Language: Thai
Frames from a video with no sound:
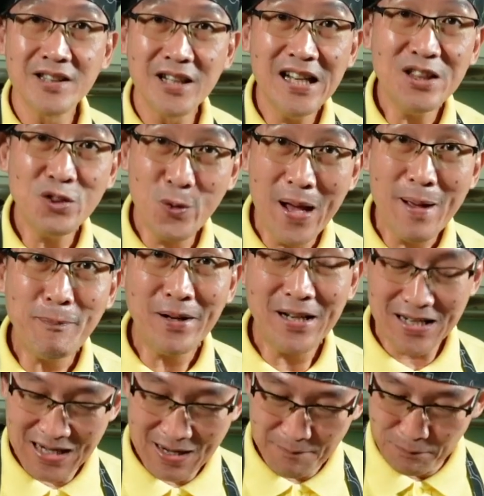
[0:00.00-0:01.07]
ตอนนี้ตัวแอปเปิล
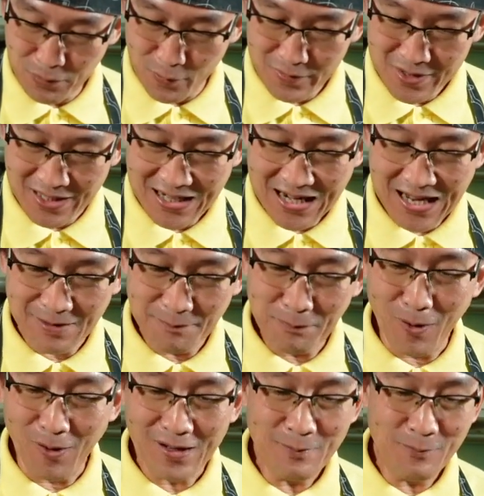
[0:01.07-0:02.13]
นะครับผมจัดการ
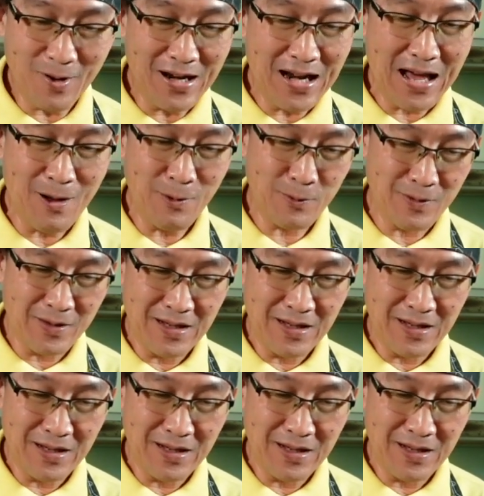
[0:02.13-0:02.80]
ปลอกเรียบร้อยแล้ว